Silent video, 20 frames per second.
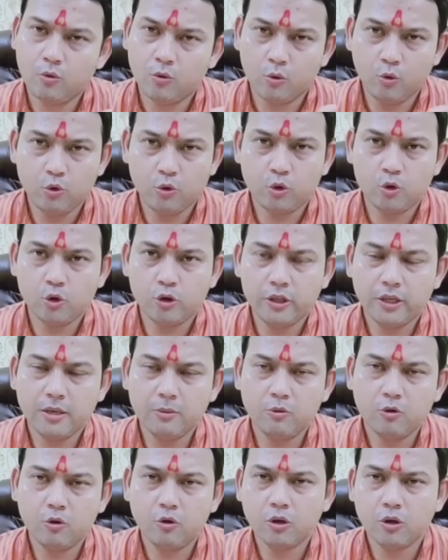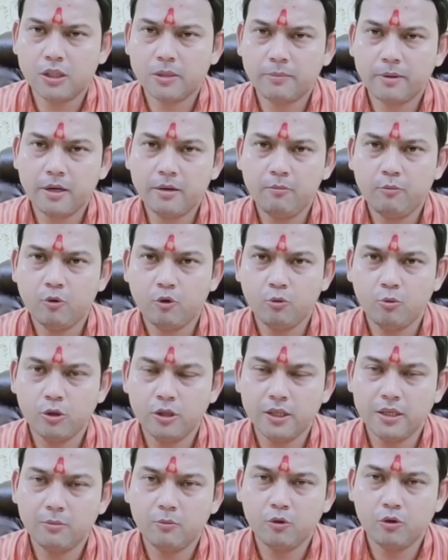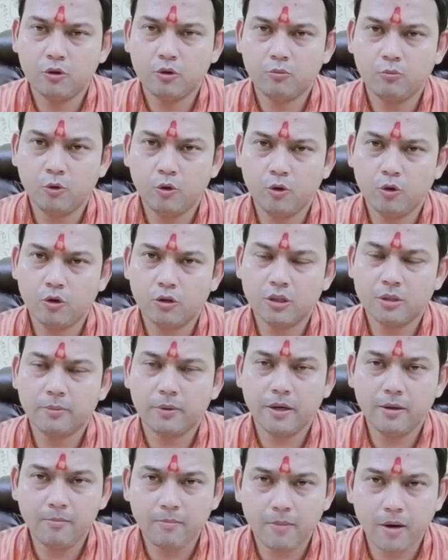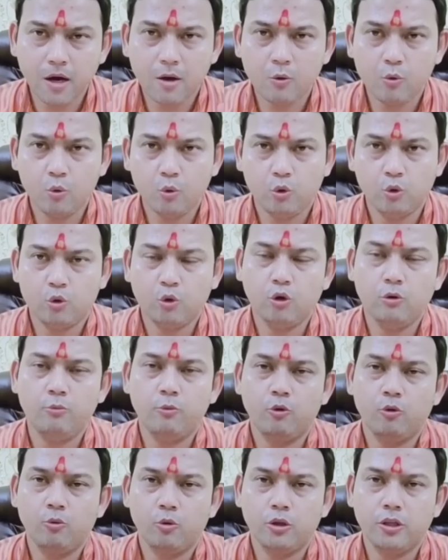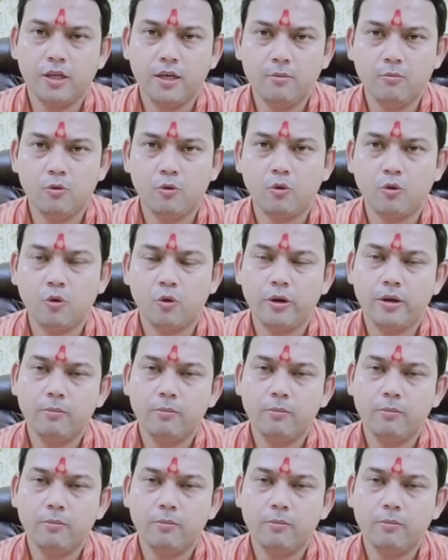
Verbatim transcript: উত্তর দিকে মুখ করতে পারেন পূর্ব দিকে মুখ করতে পারেন বা উত্তর পূর্ব দিকে মুখ করে